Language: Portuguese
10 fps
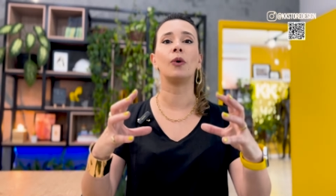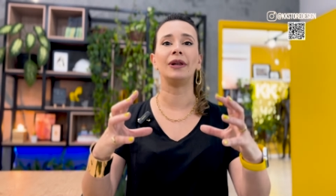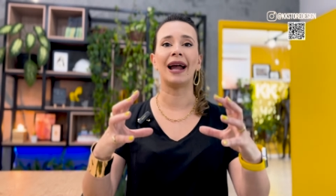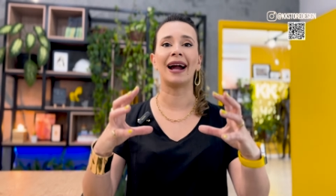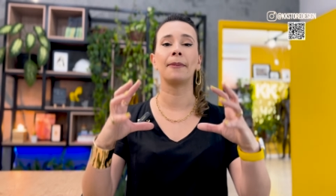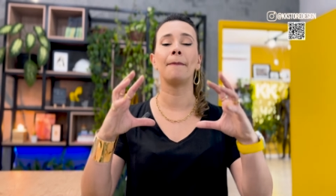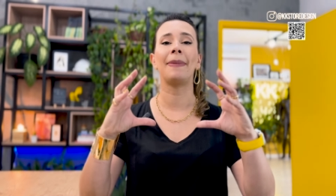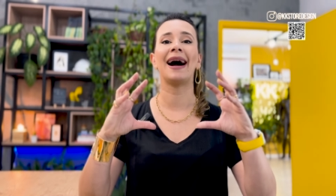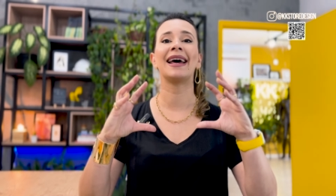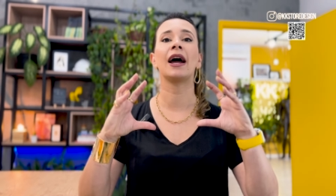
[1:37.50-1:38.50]
um olhar
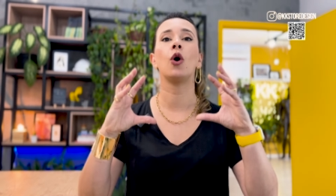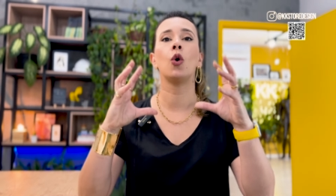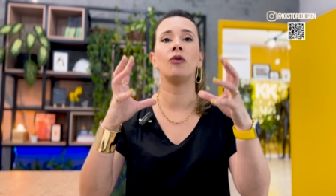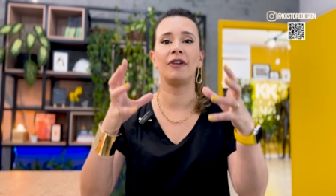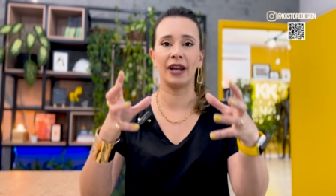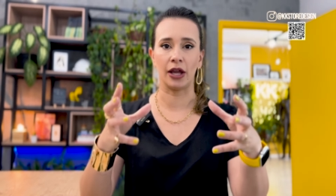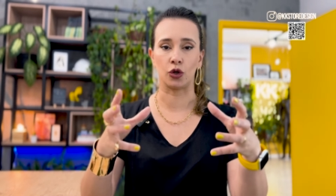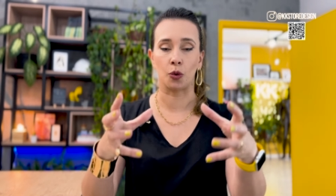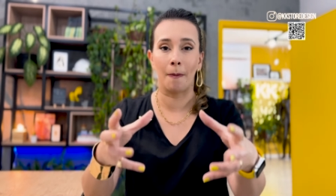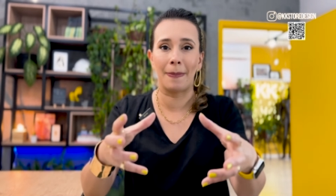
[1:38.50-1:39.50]
para o
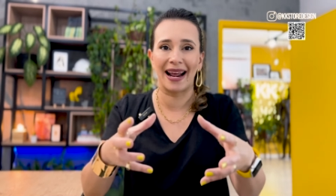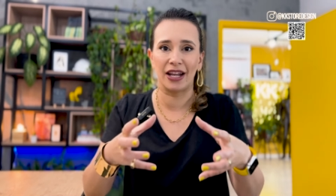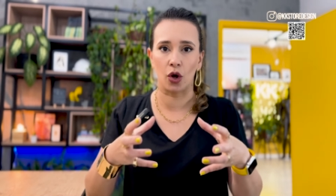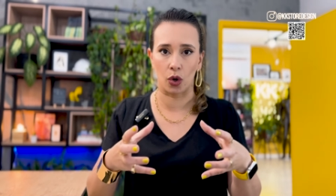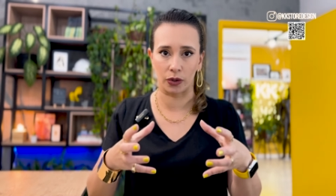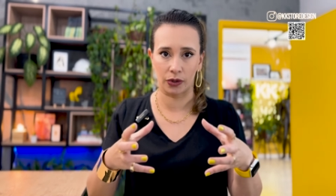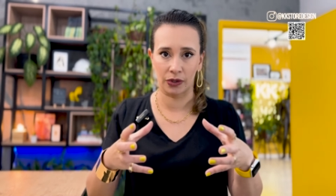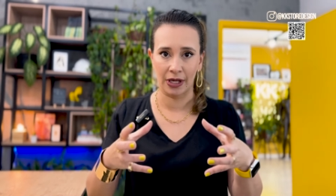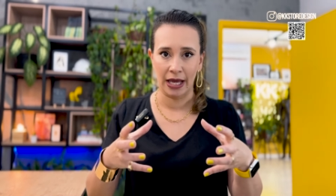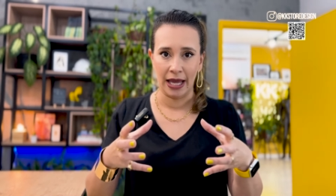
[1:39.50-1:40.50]
varejo, para
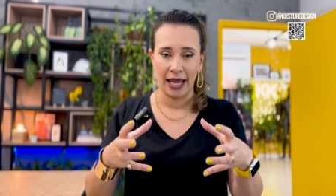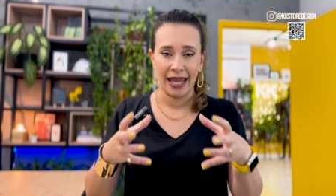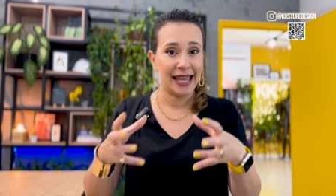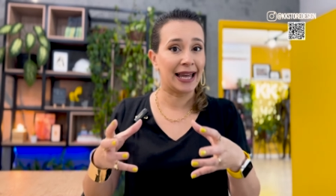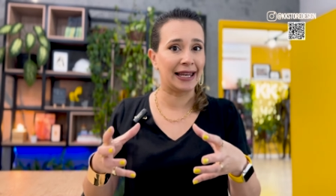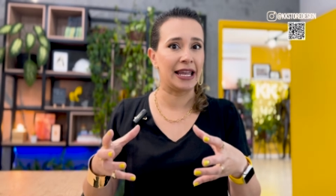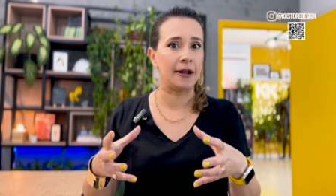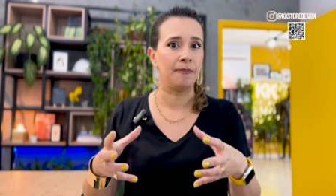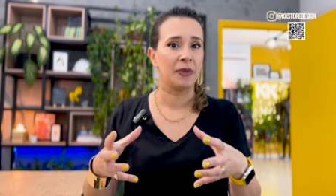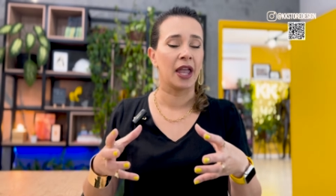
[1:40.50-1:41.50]
nós. E
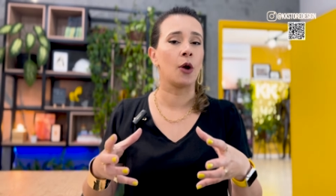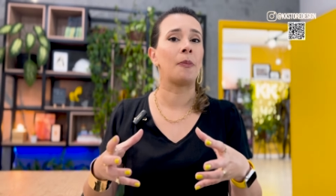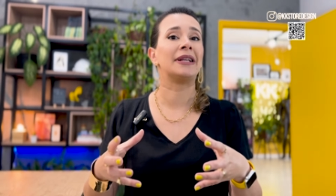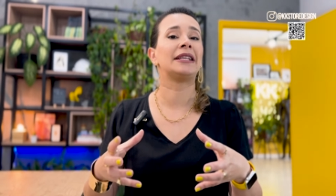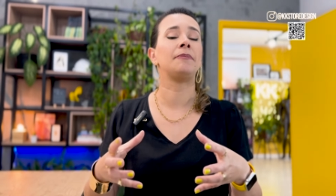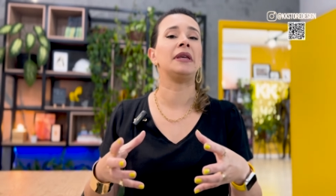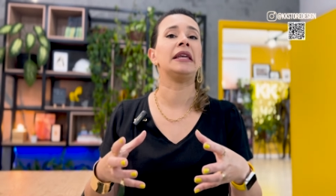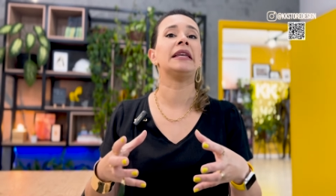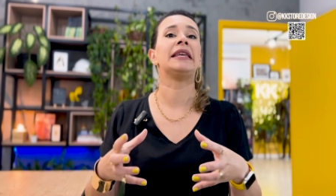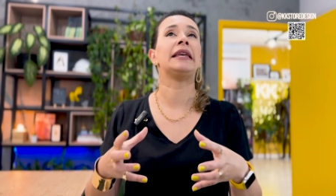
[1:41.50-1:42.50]
ali eu
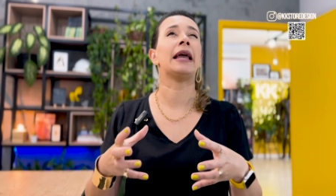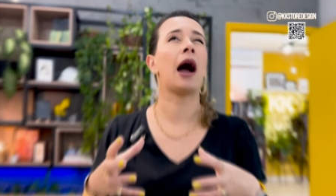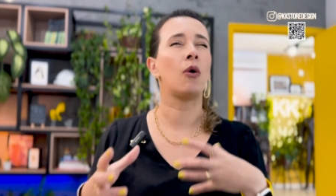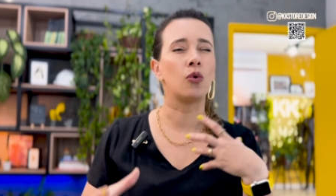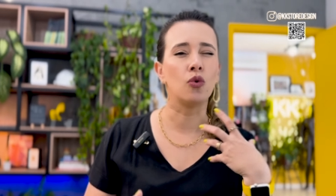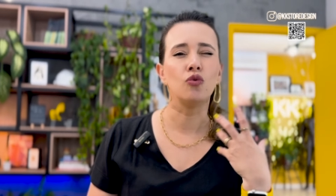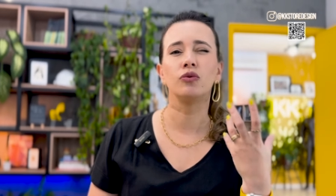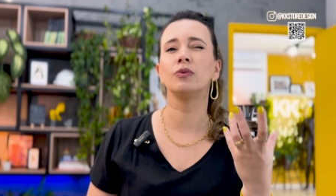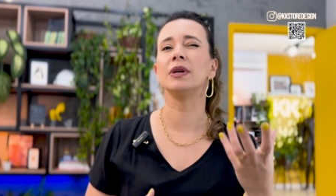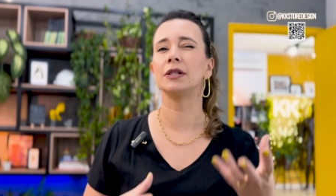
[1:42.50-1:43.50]
percebi que
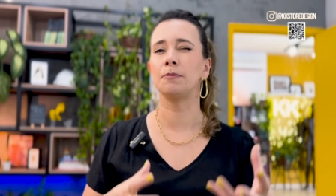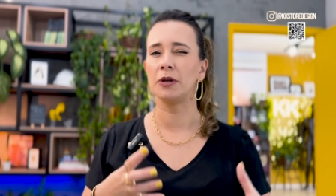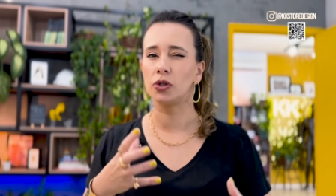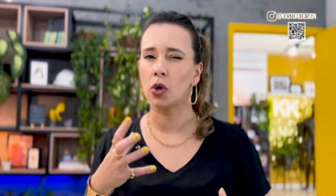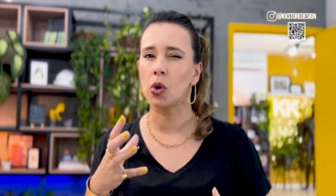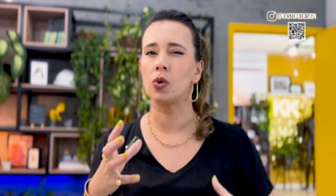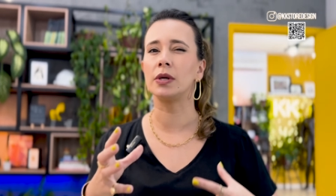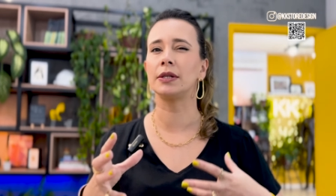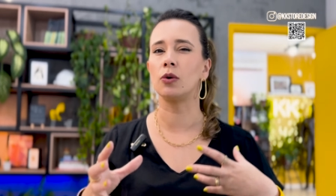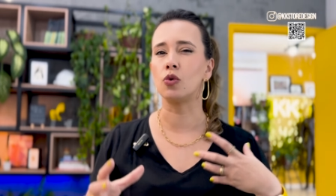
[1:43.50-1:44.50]
algumas
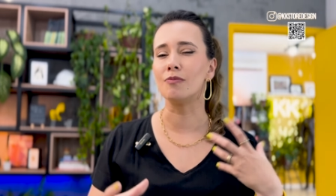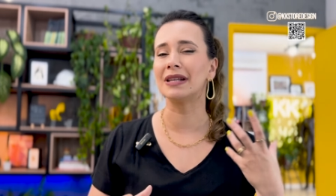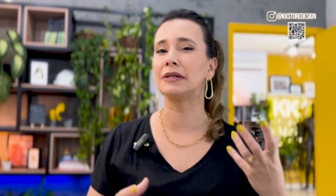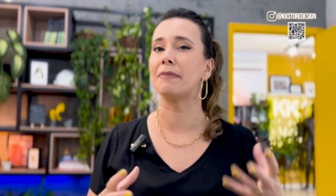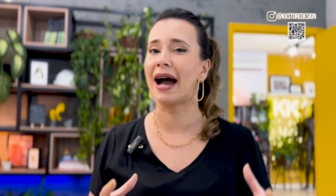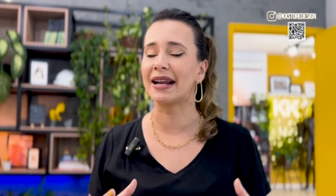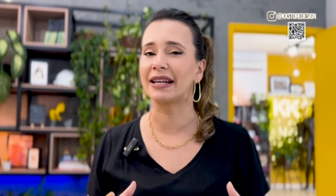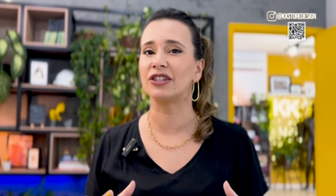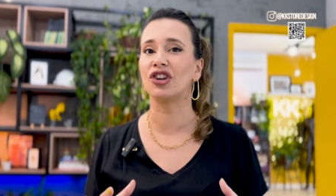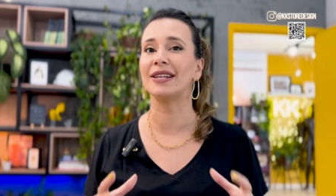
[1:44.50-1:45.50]
pessoas, algumas
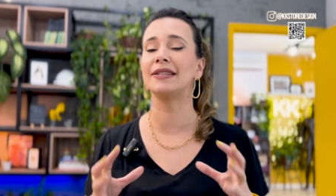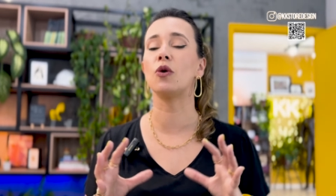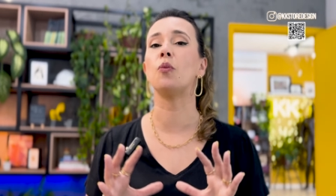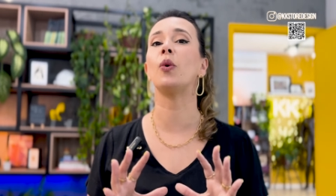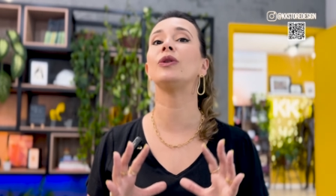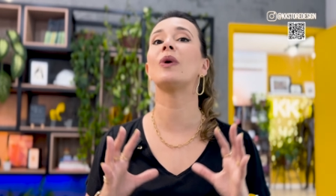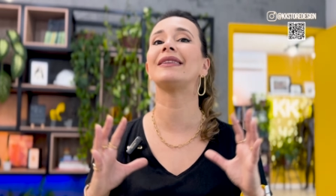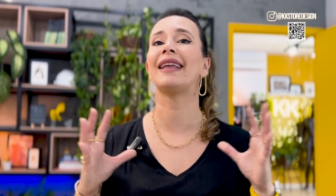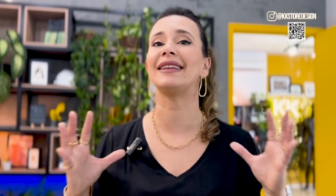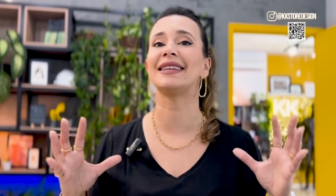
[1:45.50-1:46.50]
marcas já estão muito
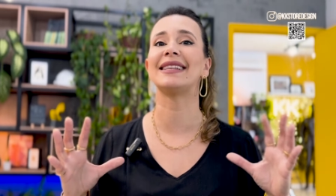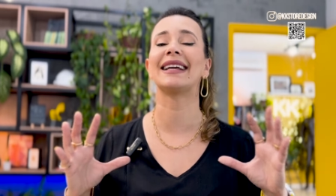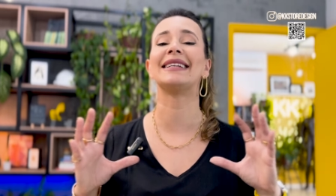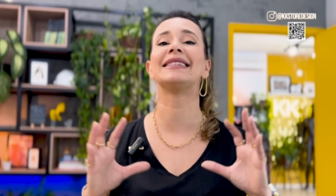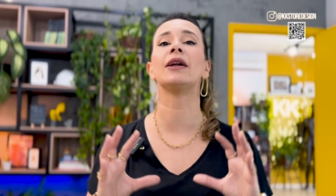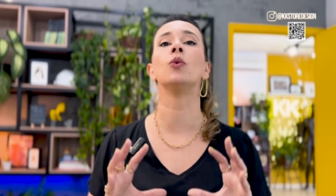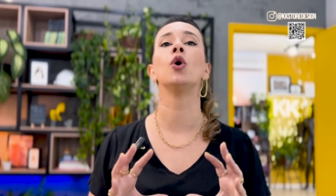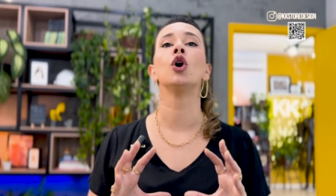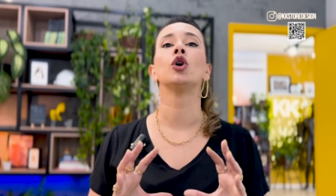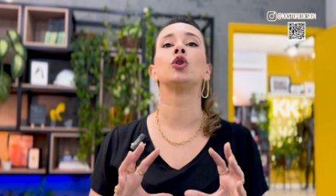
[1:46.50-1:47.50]
atentas à questão
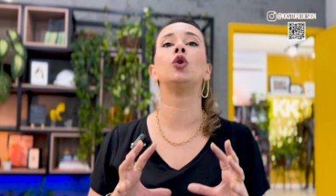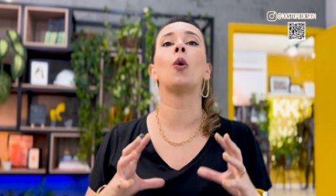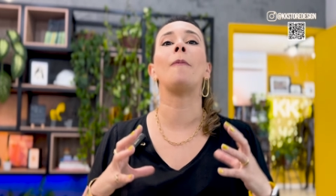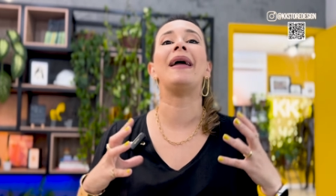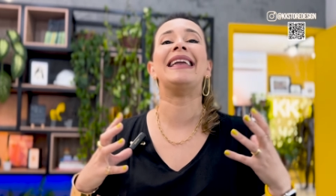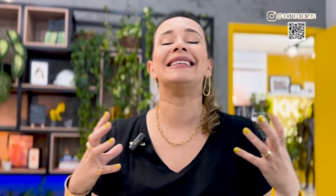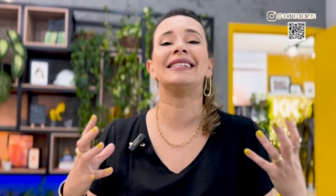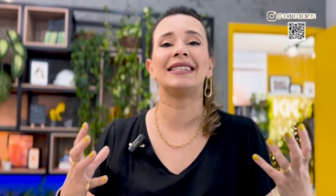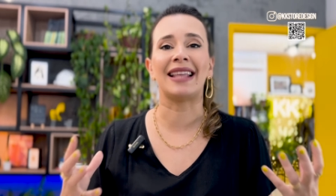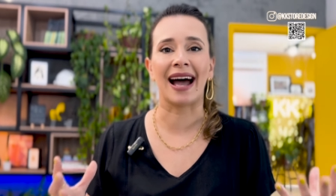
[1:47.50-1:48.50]
do
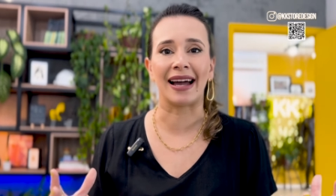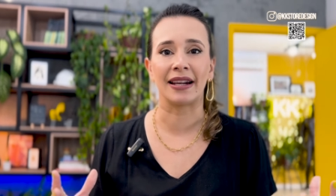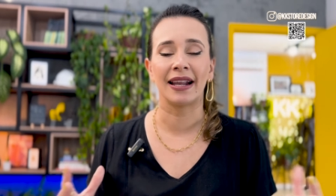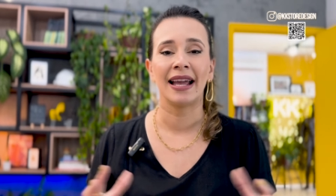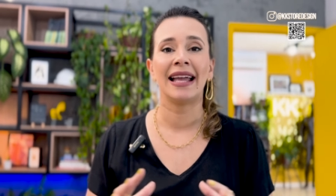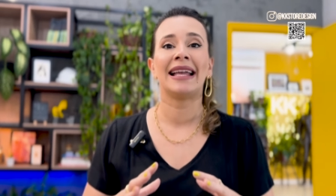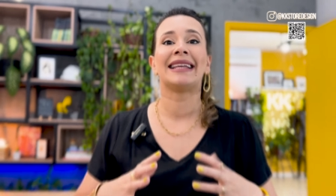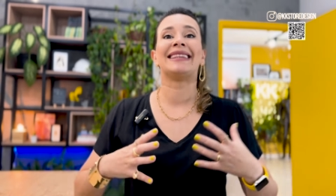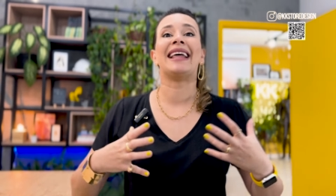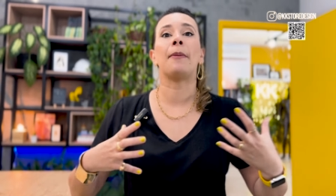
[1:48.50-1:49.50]
bem-estar,
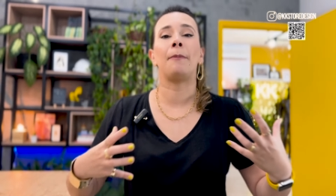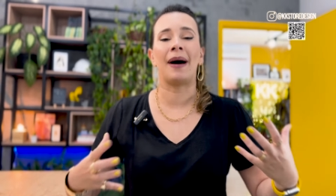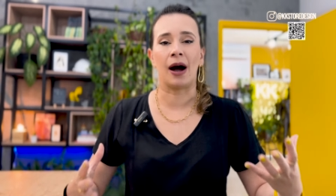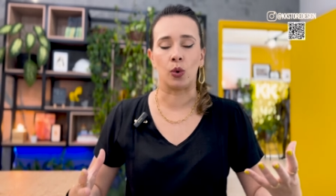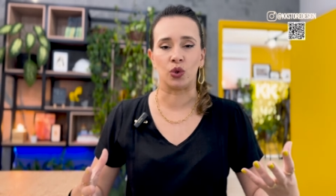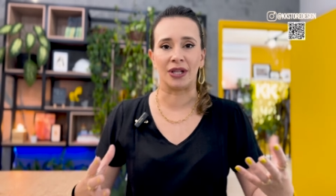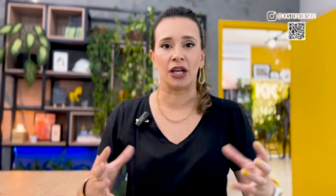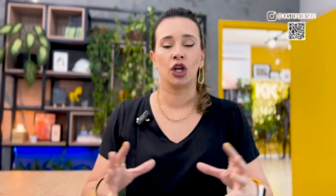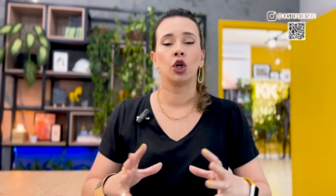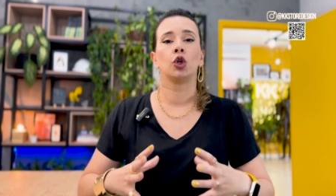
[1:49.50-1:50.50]
da pausa,
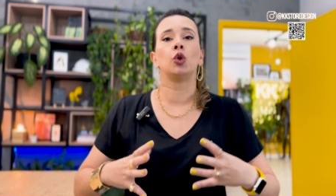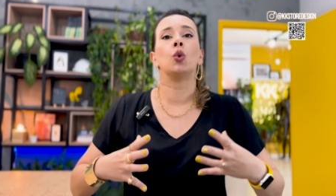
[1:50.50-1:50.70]
do